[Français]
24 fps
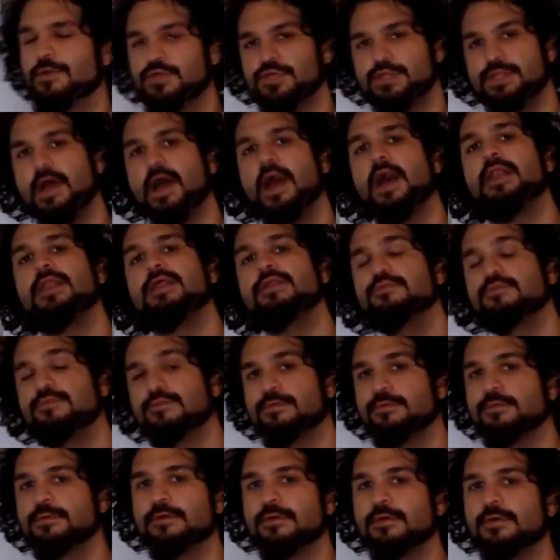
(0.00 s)
Et en général, les
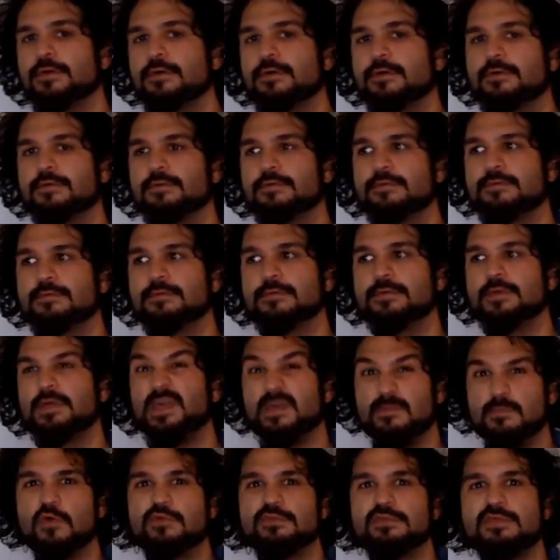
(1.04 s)
nouveaux, euh,
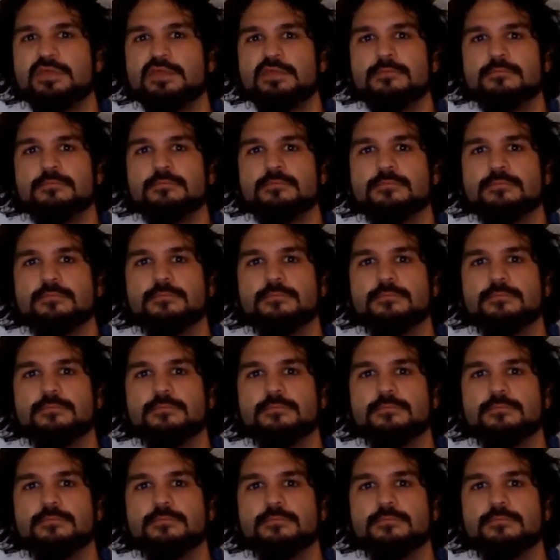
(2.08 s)
ils mendient.